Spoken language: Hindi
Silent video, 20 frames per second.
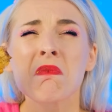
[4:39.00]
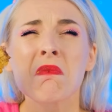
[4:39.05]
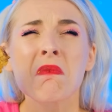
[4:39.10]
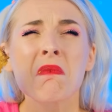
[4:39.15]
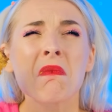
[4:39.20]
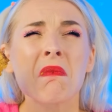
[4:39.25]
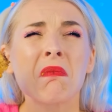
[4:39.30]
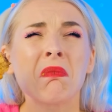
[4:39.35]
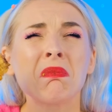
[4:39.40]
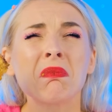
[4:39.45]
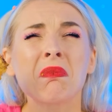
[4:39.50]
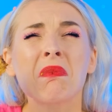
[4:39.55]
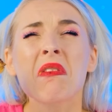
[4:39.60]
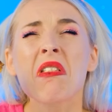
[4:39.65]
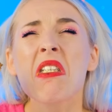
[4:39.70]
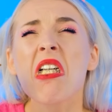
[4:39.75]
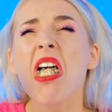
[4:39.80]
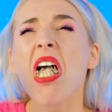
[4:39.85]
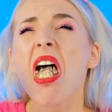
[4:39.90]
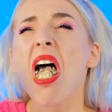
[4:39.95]
यह
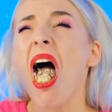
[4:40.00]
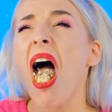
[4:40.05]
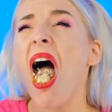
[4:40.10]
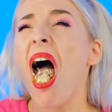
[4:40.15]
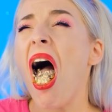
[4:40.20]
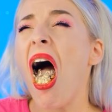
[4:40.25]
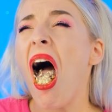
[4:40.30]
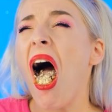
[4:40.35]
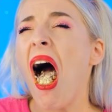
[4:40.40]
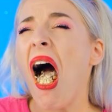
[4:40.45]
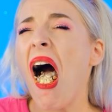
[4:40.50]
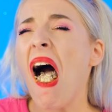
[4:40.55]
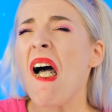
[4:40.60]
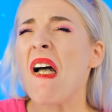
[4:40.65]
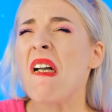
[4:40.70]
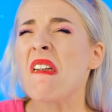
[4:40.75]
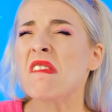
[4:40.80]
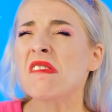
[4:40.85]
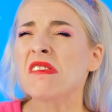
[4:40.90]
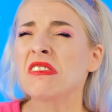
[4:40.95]
भयानक है
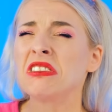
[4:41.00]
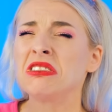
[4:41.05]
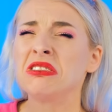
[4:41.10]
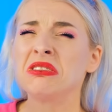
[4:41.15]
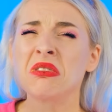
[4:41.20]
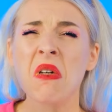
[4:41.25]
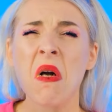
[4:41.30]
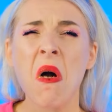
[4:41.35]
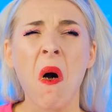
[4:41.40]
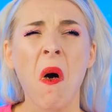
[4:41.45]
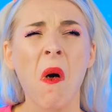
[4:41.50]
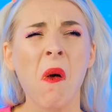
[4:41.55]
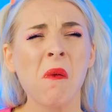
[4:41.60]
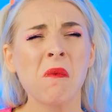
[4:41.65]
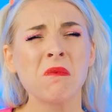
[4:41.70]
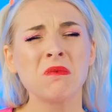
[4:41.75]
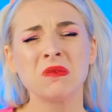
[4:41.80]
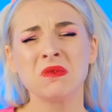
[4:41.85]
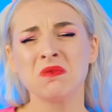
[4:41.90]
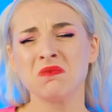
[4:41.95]
मकई खाने के बारे में
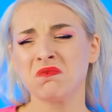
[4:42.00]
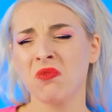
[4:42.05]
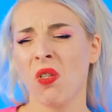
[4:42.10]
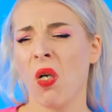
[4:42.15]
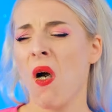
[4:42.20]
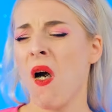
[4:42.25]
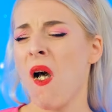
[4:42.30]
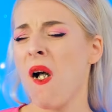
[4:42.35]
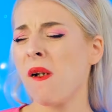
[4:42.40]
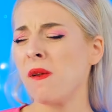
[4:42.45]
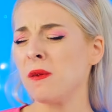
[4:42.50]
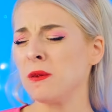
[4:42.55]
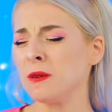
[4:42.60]
आखिर किसने सोचा